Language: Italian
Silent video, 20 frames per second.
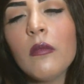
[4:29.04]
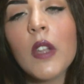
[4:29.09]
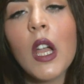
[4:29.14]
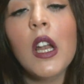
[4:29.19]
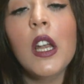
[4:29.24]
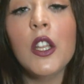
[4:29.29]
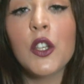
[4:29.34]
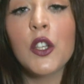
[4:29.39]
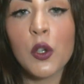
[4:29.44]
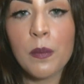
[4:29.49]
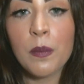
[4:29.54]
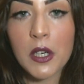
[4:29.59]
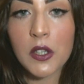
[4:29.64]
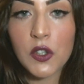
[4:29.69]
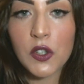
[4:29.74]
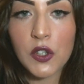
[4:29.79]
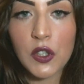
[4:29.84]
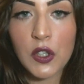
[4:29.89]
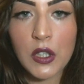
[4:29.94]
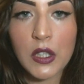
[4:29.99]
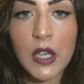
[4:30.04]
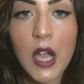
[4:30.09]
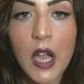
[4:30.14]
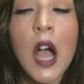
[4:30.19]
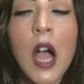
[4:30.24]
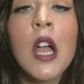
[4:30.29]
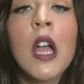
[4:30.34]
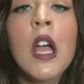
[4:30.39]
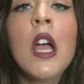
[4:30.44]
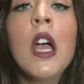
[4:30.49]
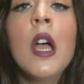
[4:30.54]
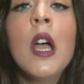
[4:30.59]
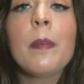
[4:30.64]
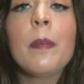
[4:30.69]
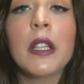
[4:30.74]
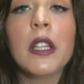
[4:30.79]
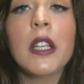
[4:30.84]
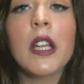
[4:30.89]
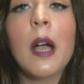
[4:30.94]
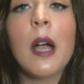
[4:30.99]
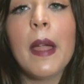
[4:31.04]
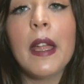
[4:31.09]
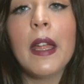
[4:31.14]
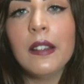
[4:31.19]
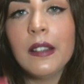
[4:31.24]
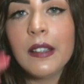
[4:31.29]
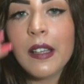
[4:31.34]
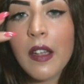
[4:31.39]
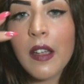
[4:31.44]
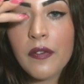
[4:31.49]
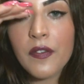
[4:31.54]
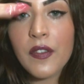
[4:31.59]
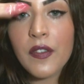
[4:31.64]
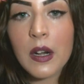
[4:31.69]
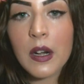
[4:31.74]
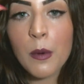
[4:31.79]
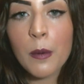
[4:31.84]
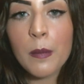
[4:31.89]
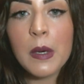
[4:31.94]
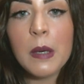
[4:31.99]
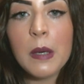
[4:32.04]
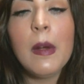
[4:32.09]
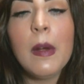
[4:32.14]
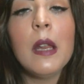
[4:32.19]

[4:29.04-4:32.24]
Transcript: le sopracciglia praticamente fermo prima